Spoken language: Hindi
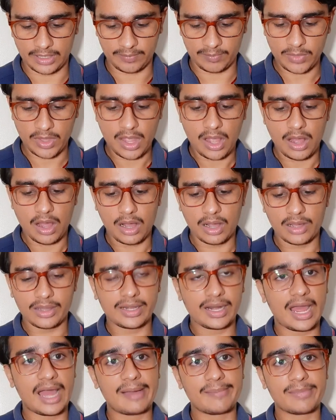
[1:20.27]
है
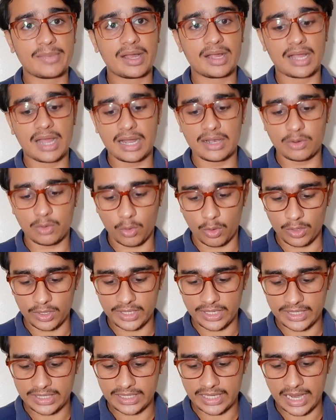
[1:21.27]
अगर आपका कार्ड
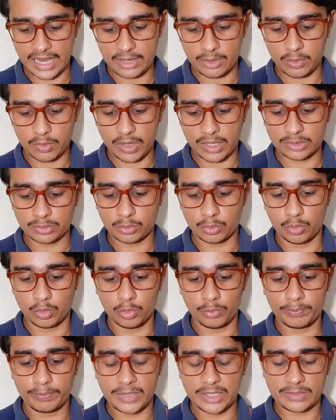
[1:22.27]
ऑलरेडी ऐड होगा तो
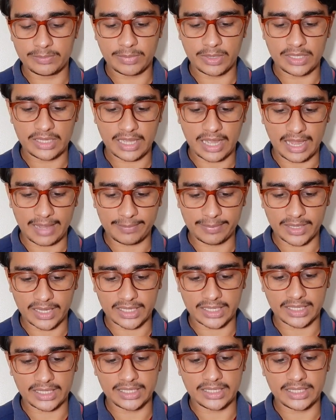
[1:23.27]
होम पेज पे ही
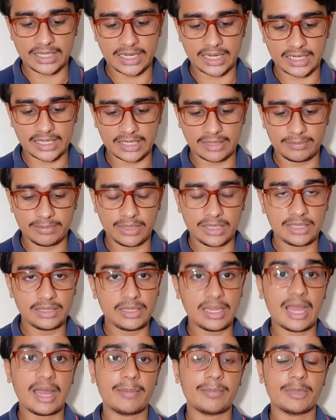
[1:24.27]
आपका क्रेडिट कार्ड का
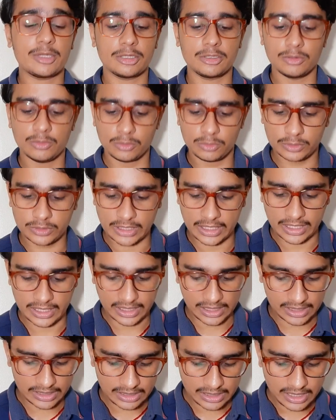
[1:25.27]
बिल यहाँ पे शो हो
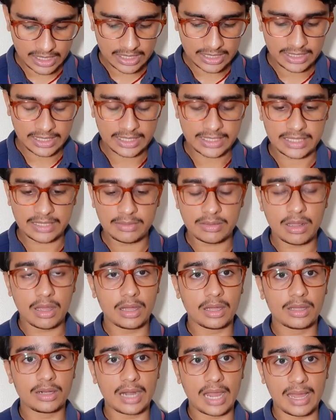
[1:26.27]
जाएगा लेकिन
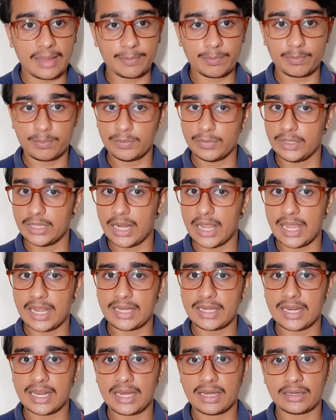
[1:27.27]
अगर आप
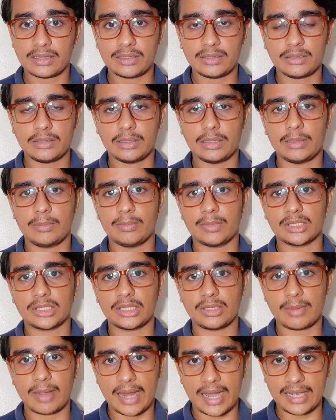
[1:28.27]
नया नया
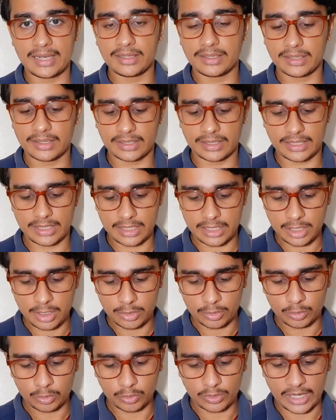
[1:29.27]
मतलब ऐड कर रहे हैं
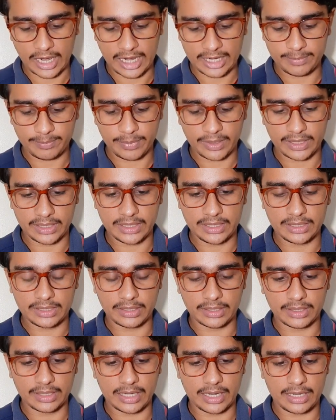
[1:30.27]
तो कार्ड पे
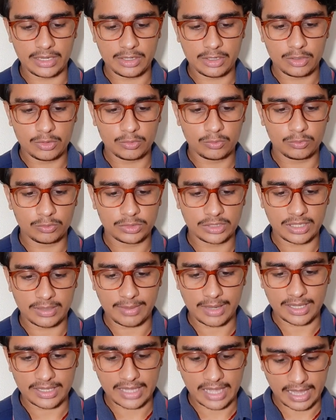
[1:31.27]
क्लिक करना है
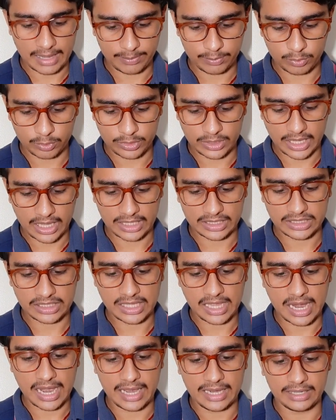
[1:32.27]
उसके बाद आपको यहाँ
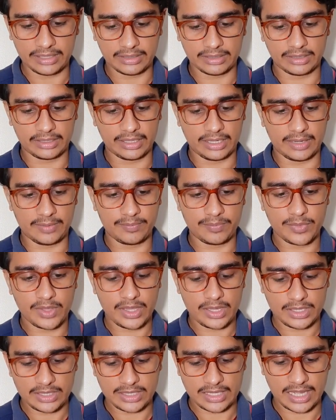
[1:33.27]
से ऐड करना है
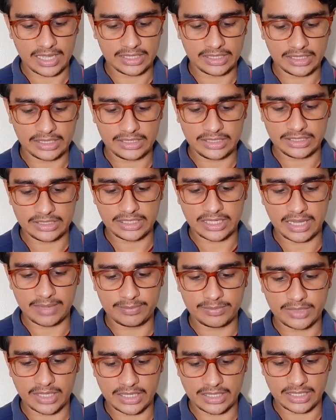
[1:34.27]
यहाँ से नीचे
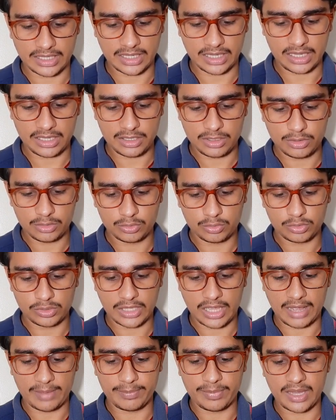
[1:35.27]
आप जाइएगा
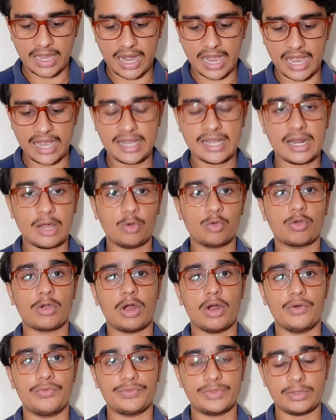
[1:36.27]
तो यहाँ पे ऐड नाउ
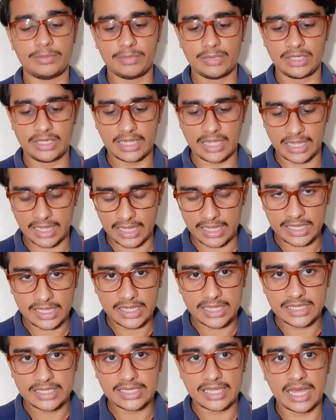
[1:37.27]
का ऑप्शन मिल जाएगा
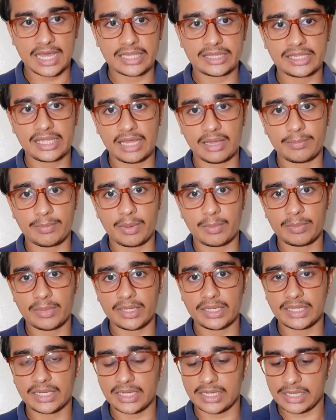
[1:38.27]
यहाँ से आप
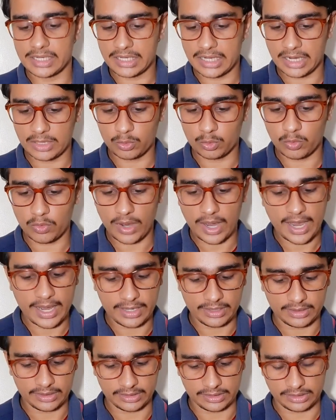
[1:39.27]
अपने क्रेडिट कार्ड को
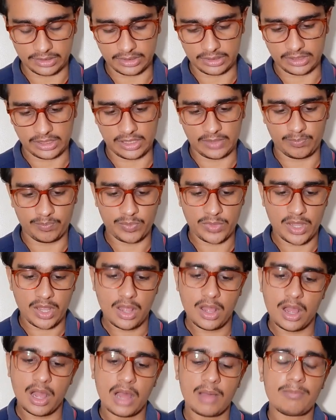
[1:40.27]
ऐड कर सकते हैं
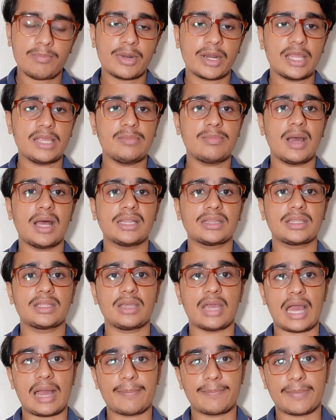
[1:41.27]
अब रही बात
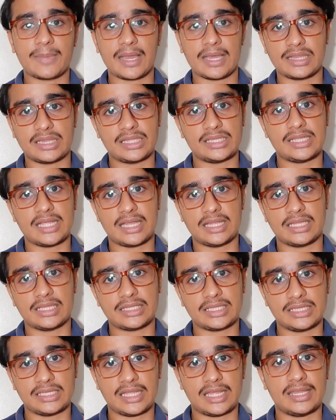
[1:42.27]
कि आप कैसे
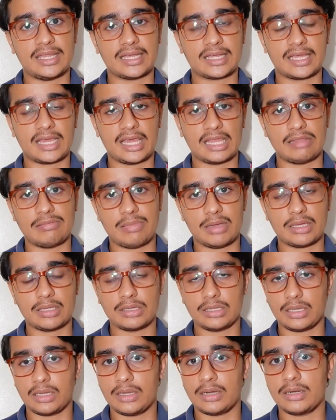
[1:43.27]
ज़्यादा से ज़्यादा
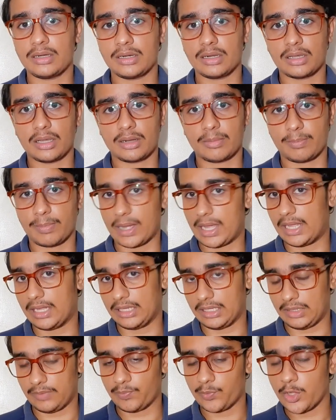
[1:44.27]
कैशबैक्स अर्न कर
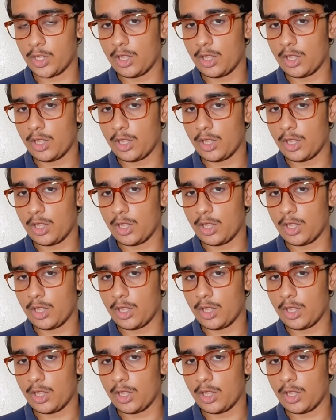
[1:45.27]
पाएंगे